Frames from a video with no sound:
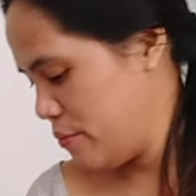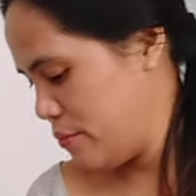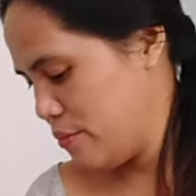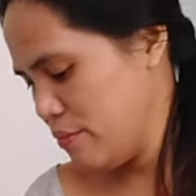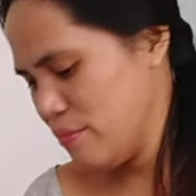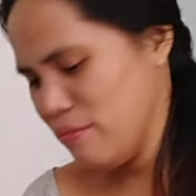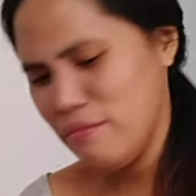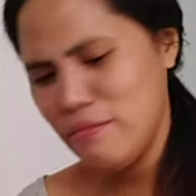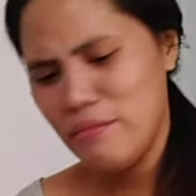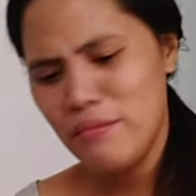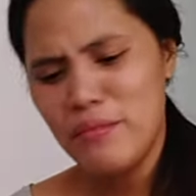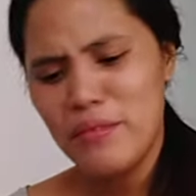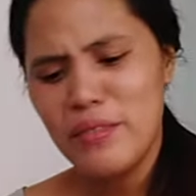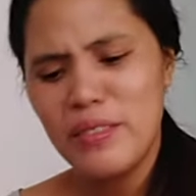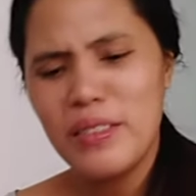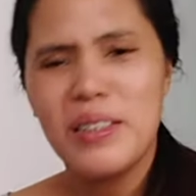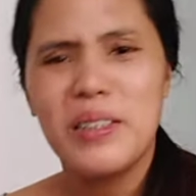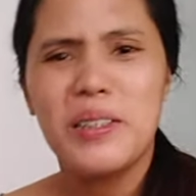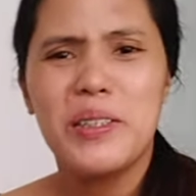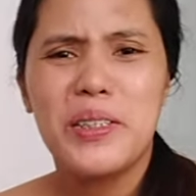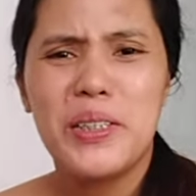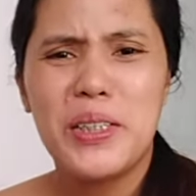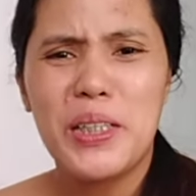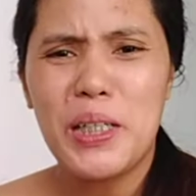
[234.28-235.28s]
Hmm?
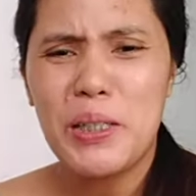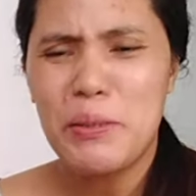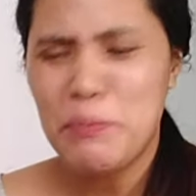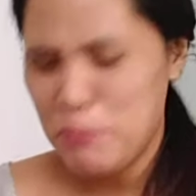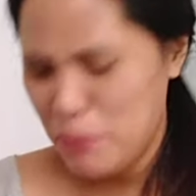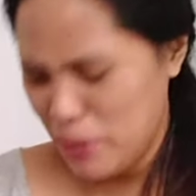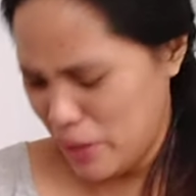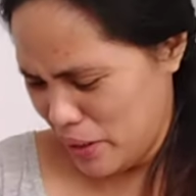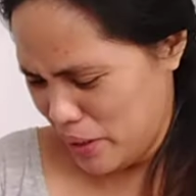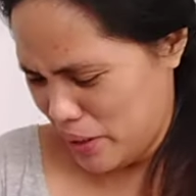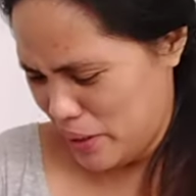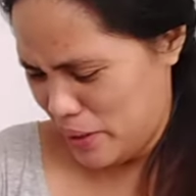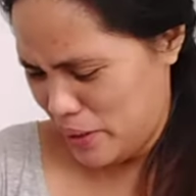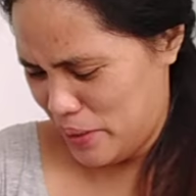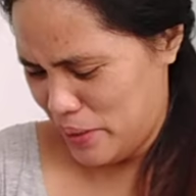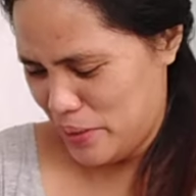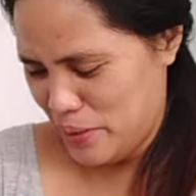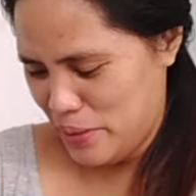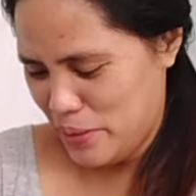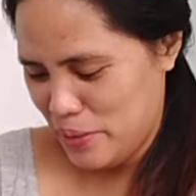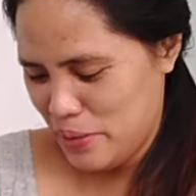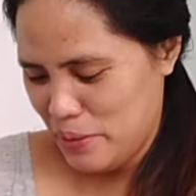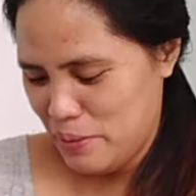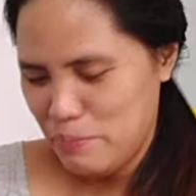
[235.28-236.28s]
Dami.
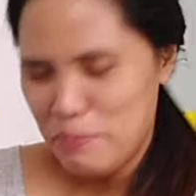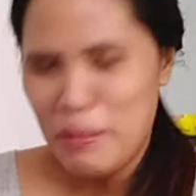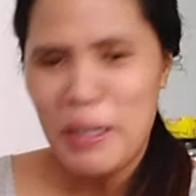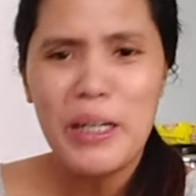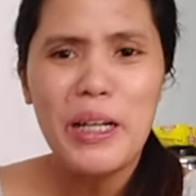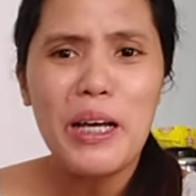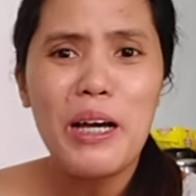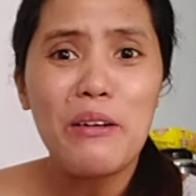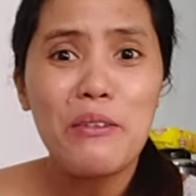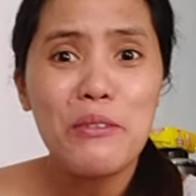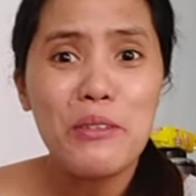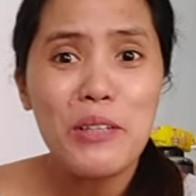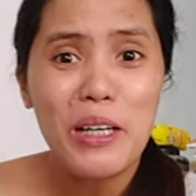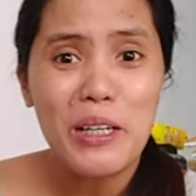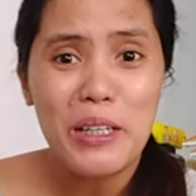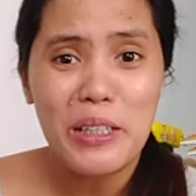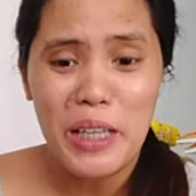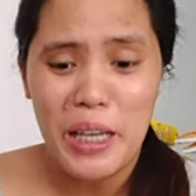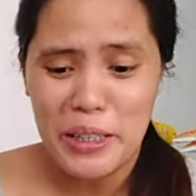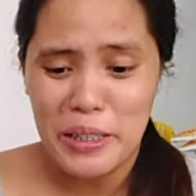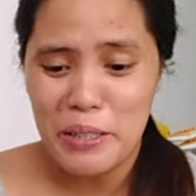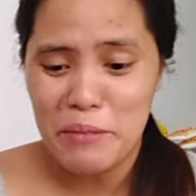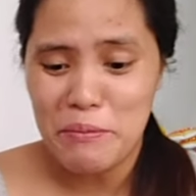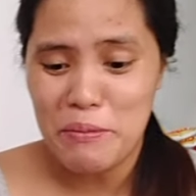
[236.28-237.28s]
Ah, ako lang
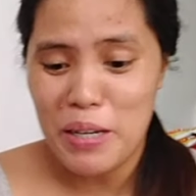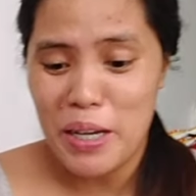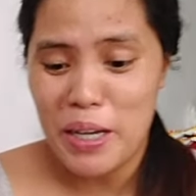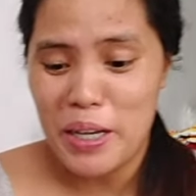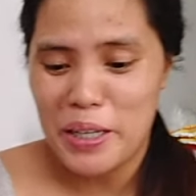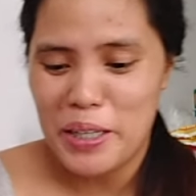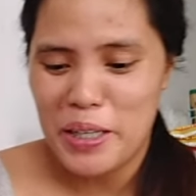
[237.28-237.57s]
yata ang